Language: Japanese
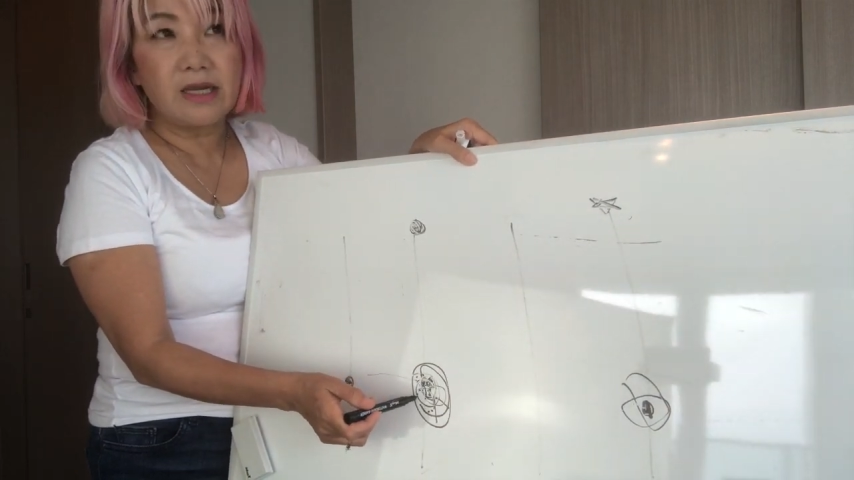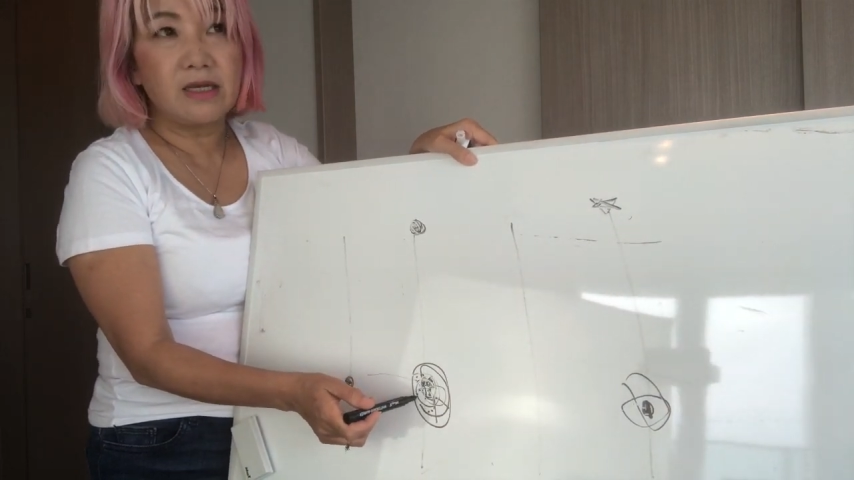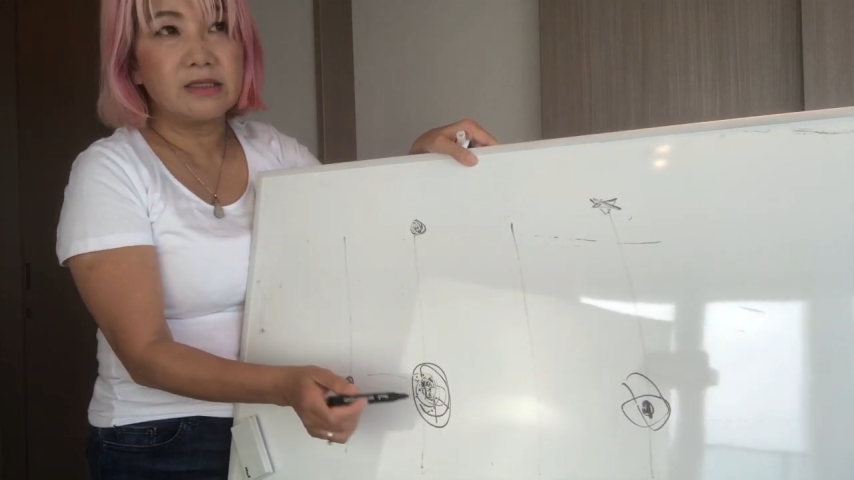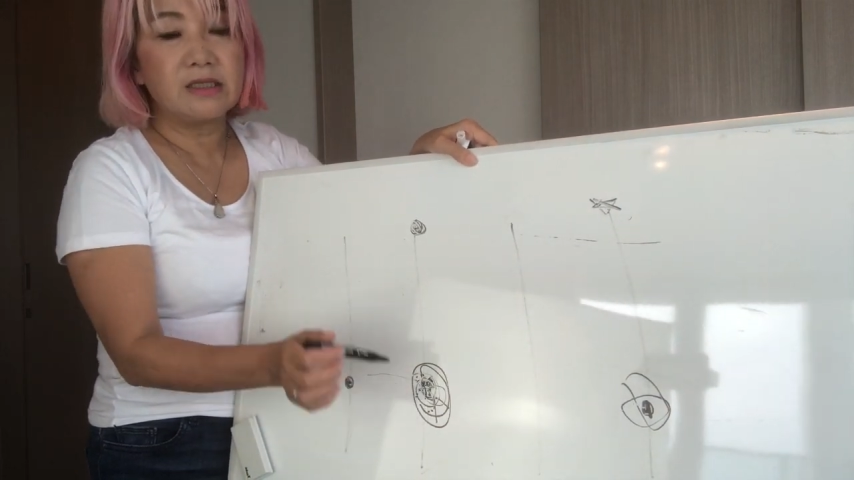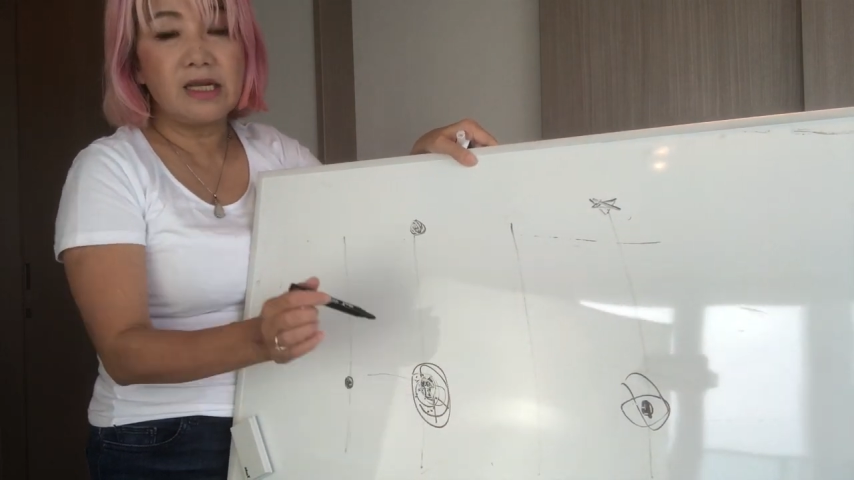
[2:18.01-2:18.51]

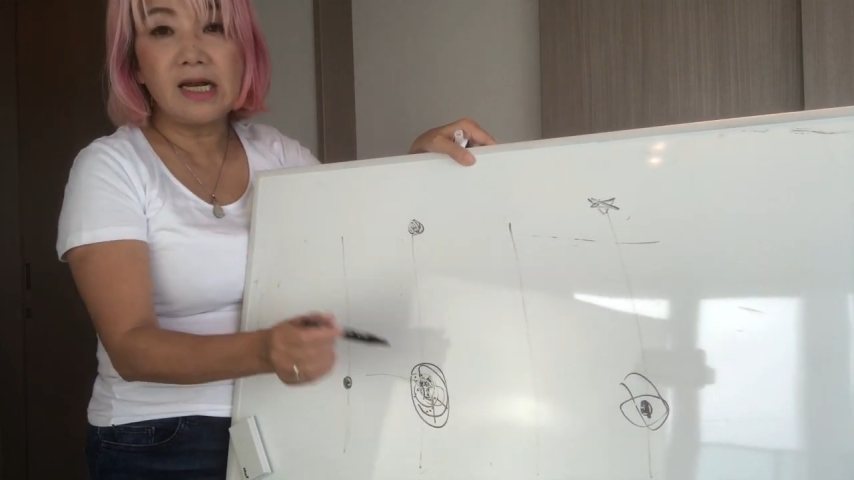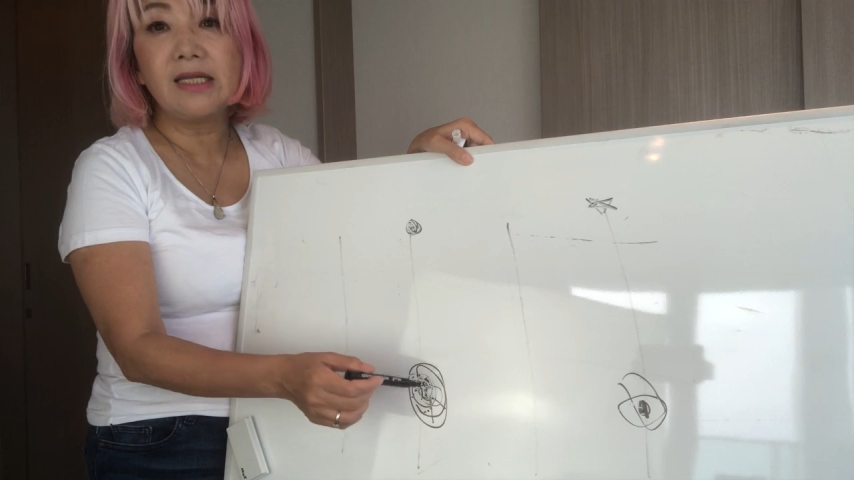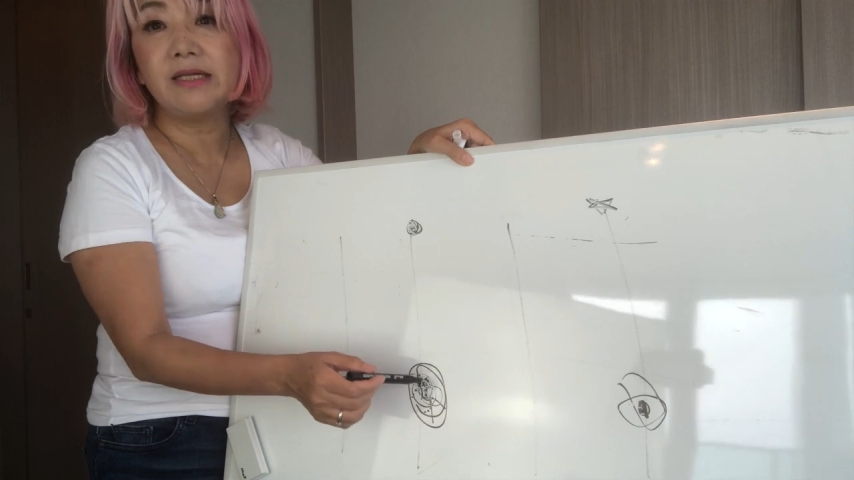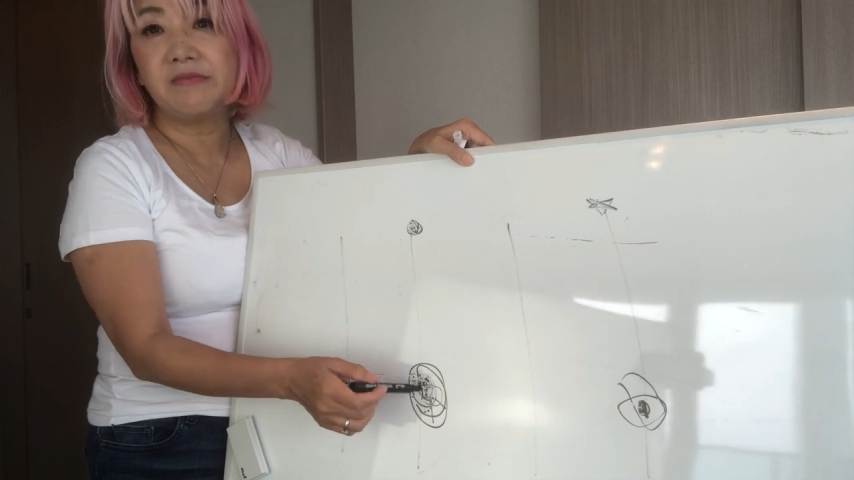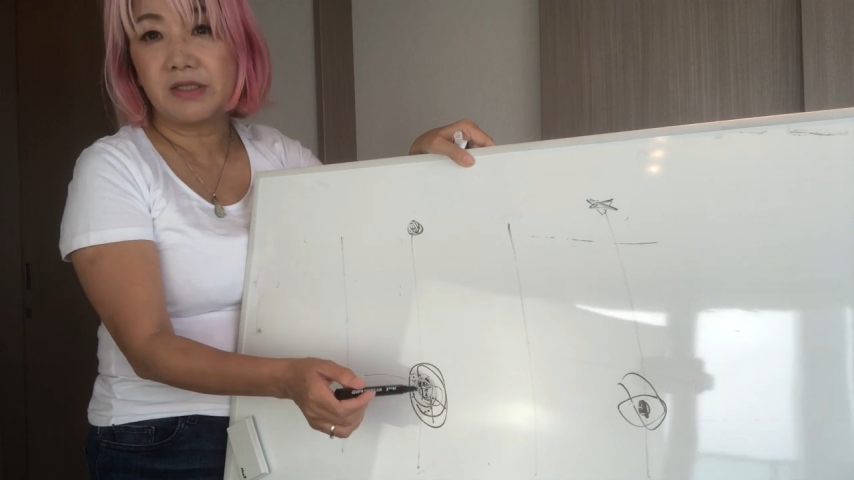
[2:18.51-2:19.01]
て選
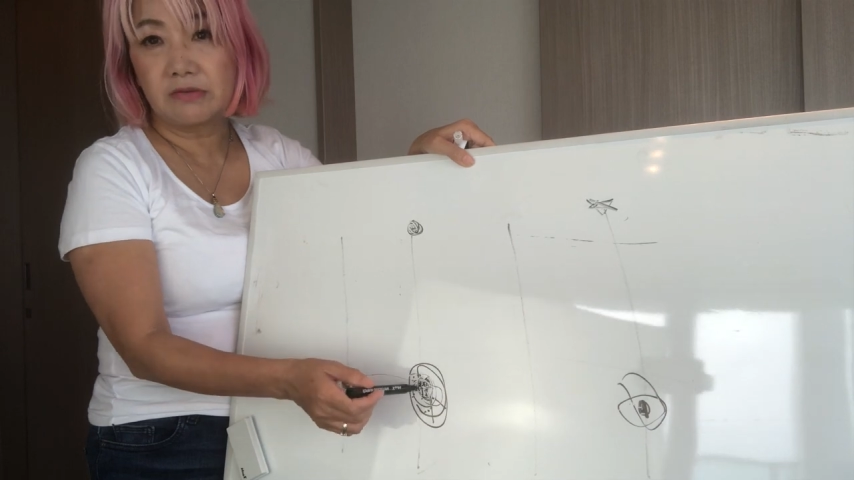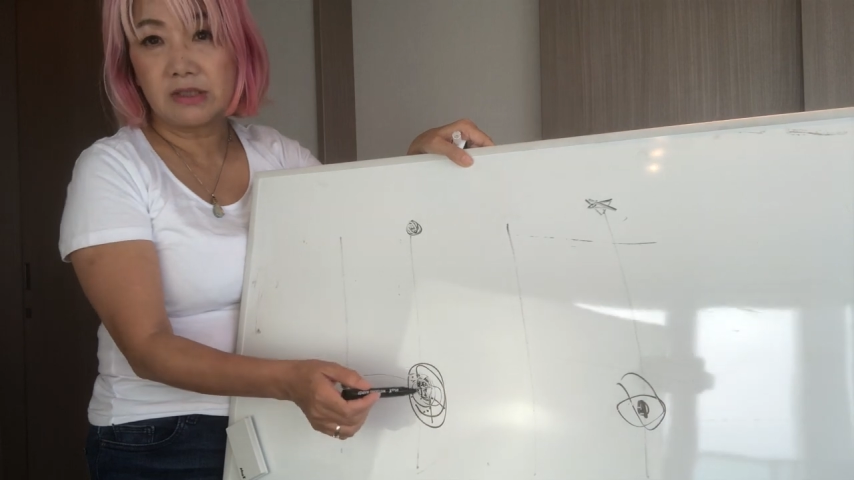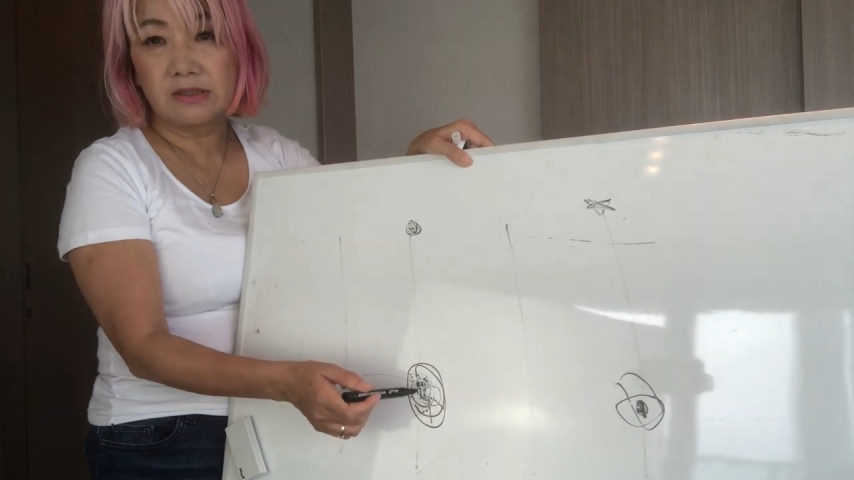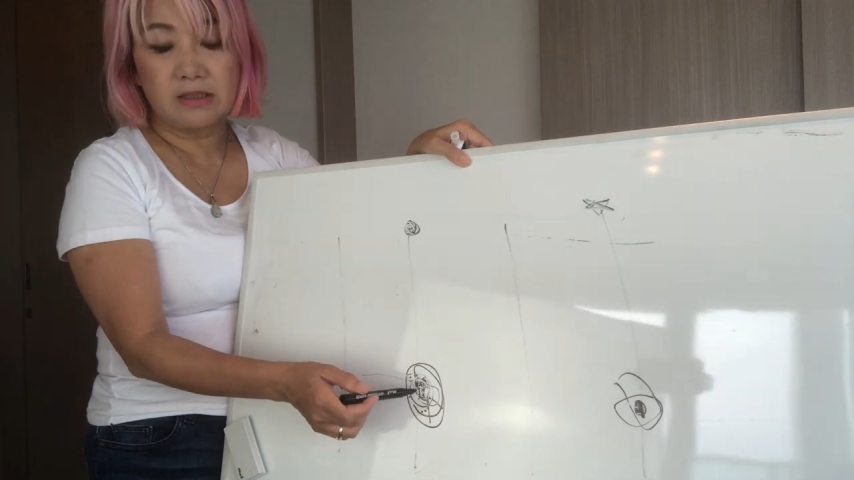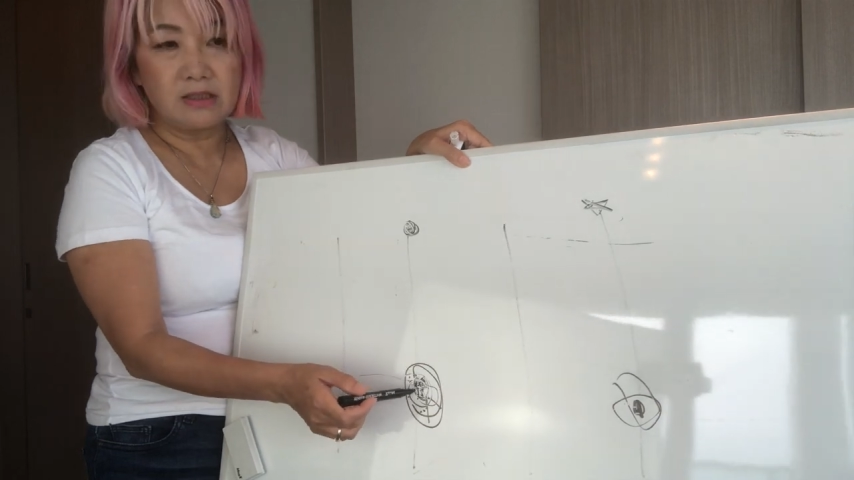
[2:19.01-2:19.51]
んでみてく
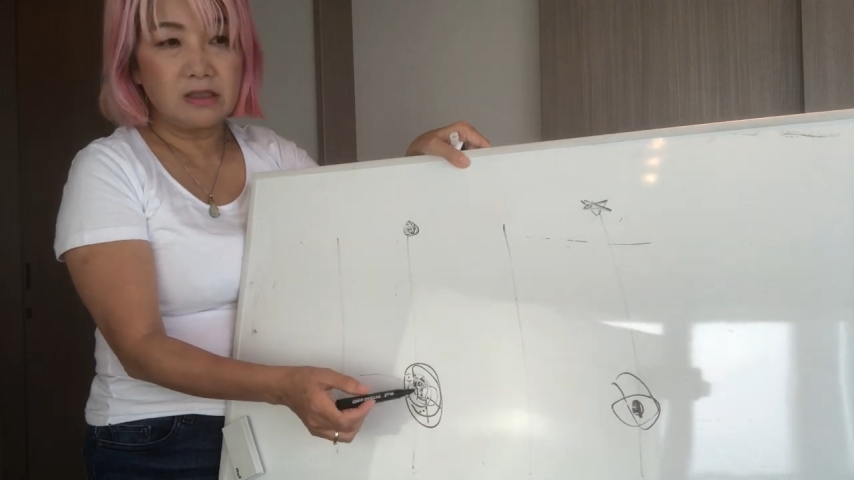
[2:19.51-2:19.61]
ださ